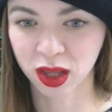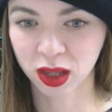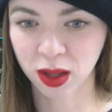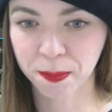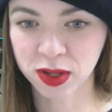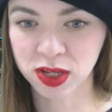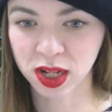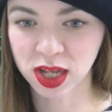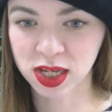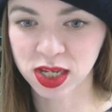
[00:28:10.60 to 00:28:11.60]
うかっぱさ
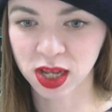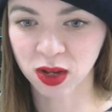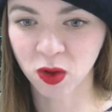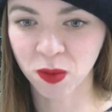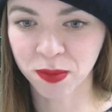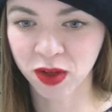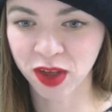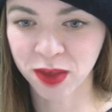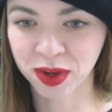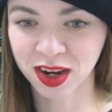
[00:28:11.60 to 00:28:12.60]
んアンシーさんこんばん
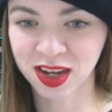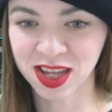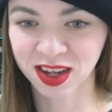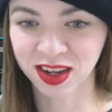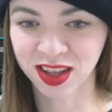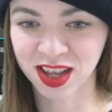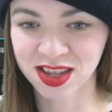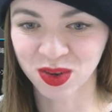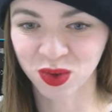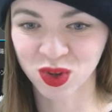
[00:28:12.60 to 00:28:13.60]
は今から参加で
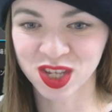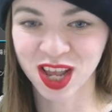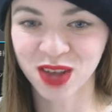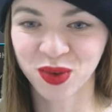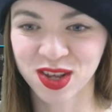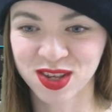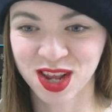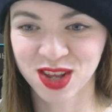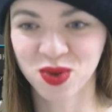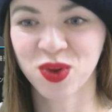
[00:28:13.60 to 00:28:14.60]
す今年最後です
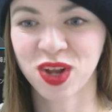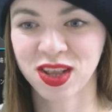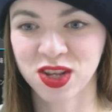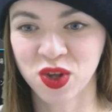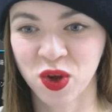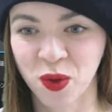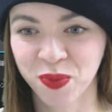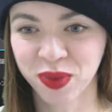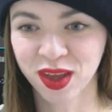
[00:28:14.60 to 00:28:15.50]
ねそうなんですよ